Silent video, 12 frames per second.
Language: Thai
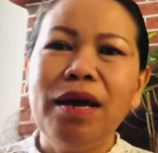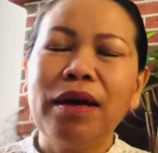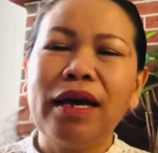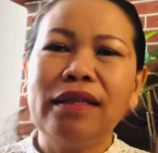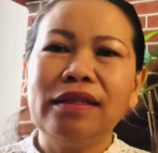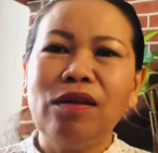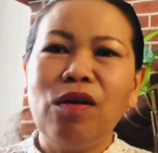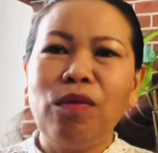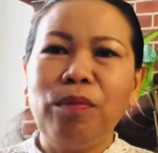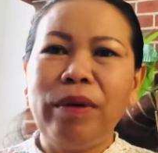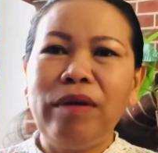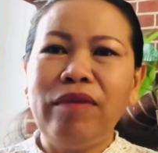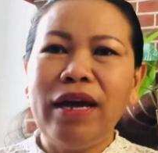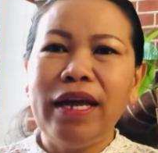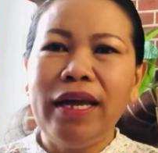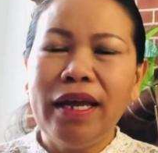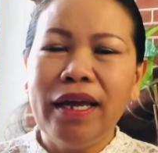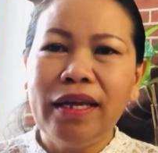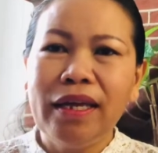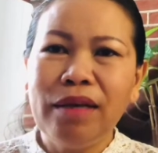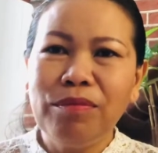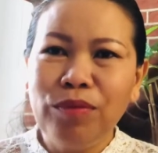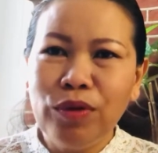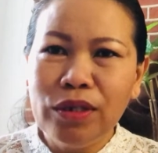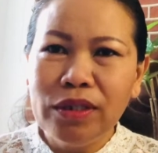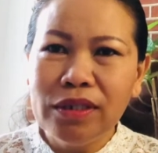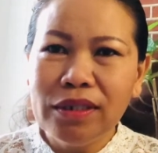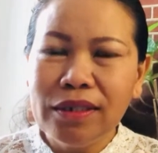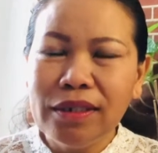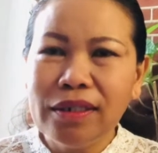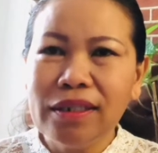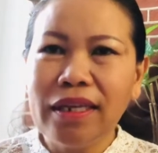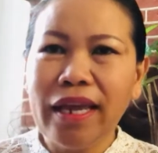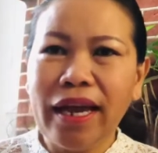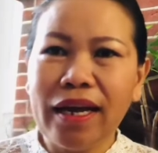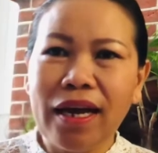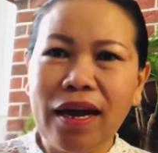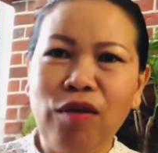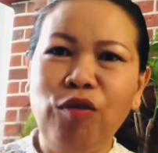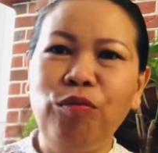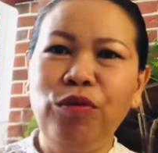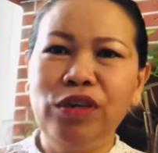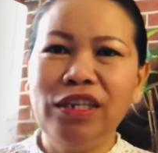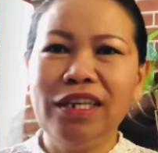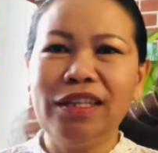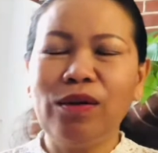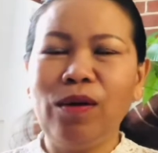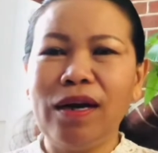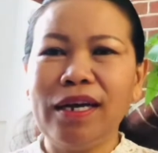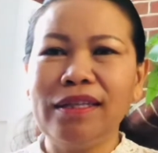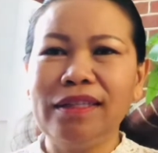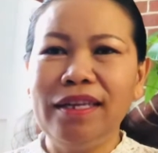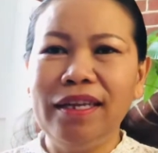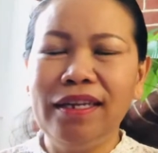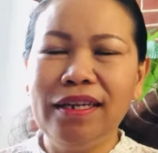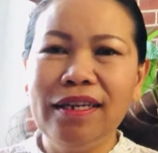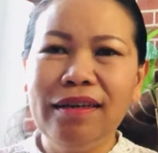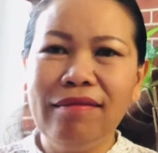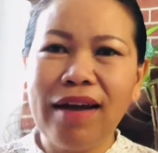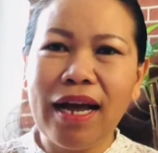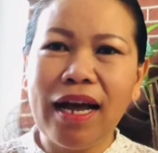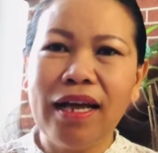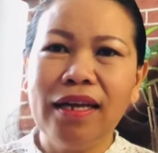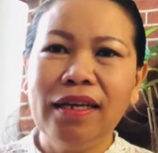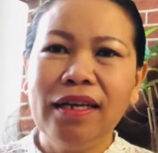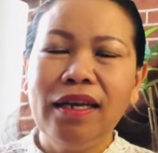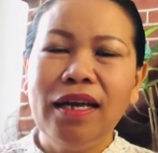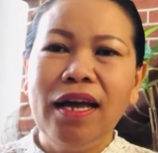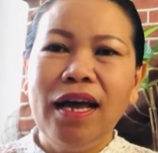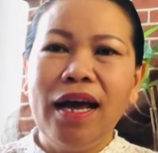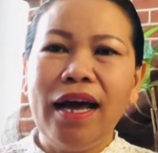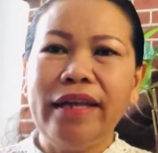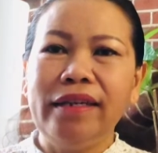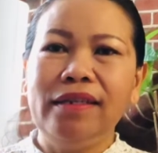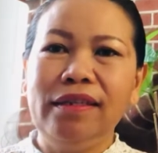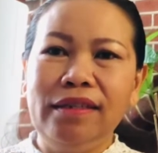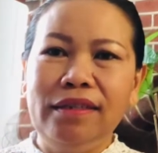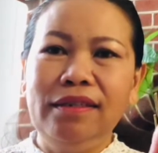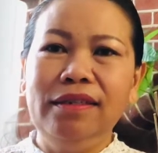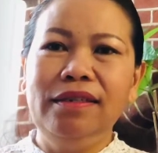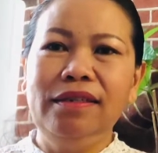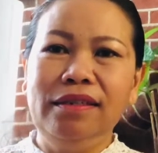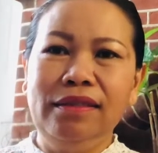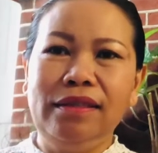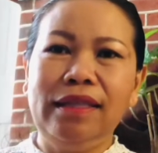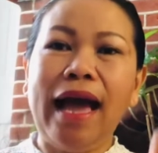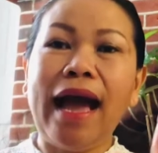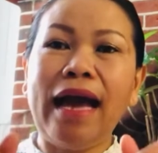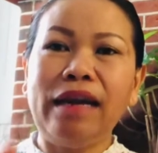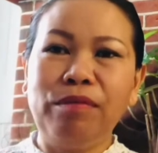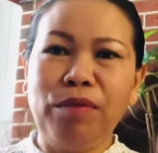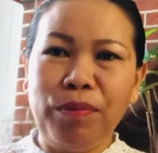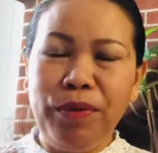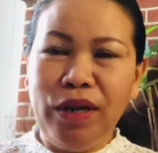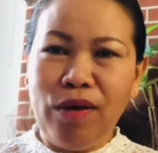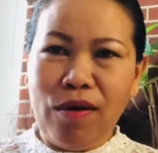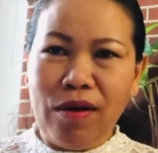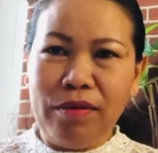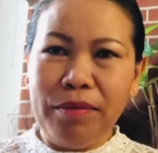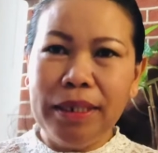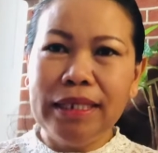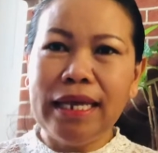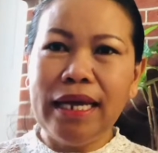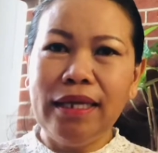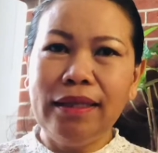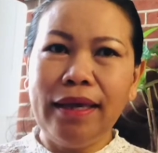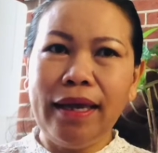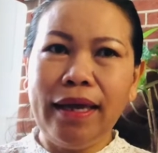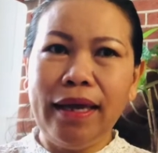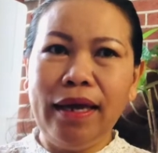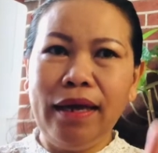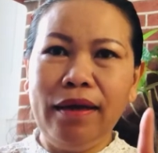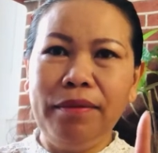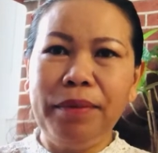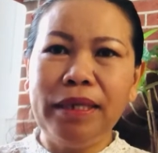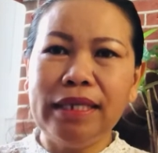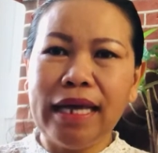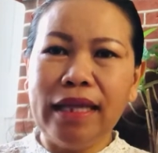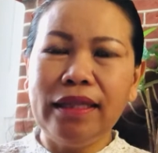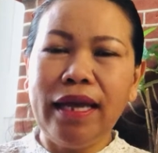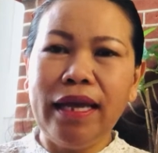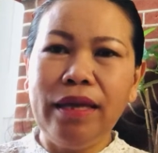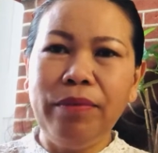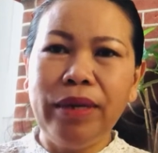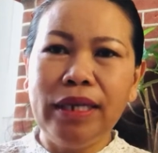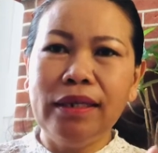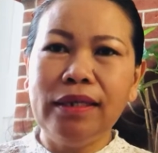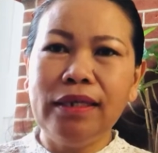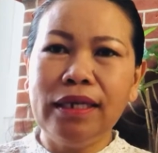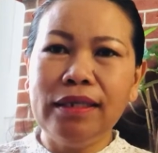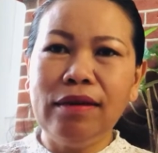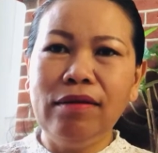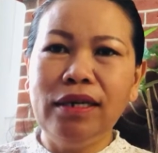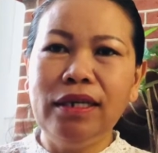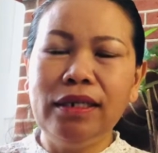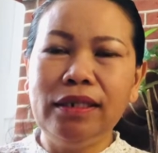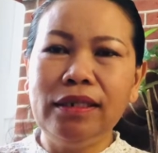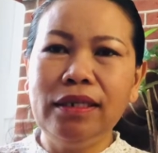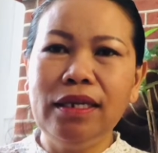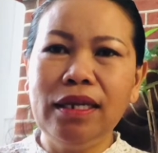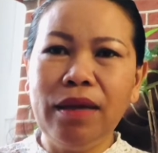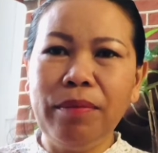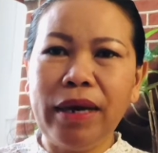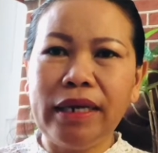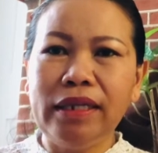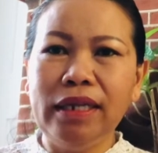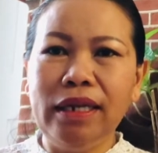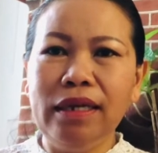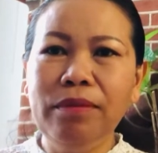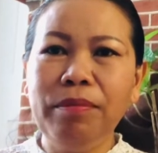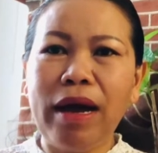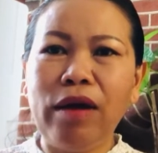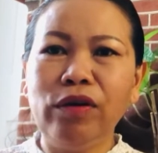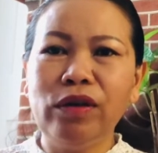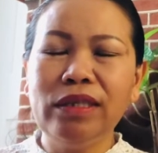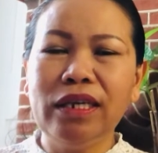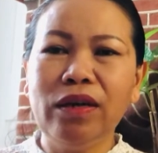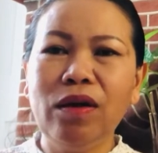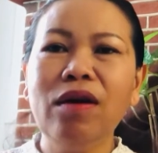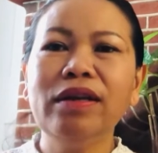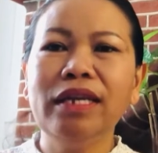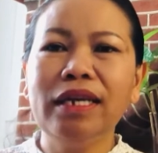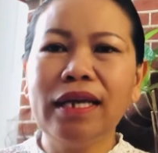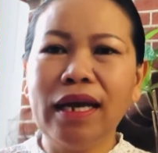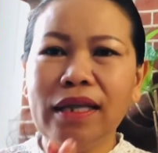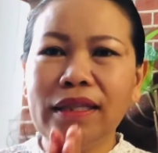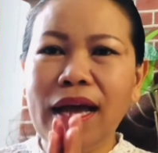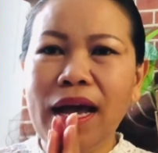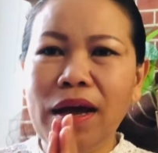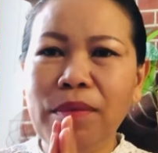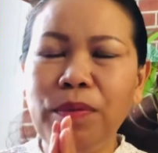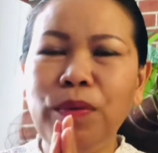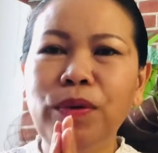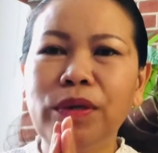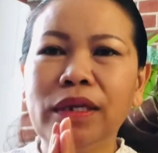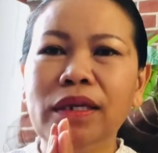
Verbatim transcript: ก็ต้องแปลว่าเฮ็ดบุญแก่เขาบุญกระทอกระถินหรือว่า อันสื่อถาดบอพี่น้องมาใส่แต่ภาษาไทยมันข้าเจ้าเอิญที่เก็บอัฐิหรือเปล่านากจะเนาะนี่กะถ้าพูด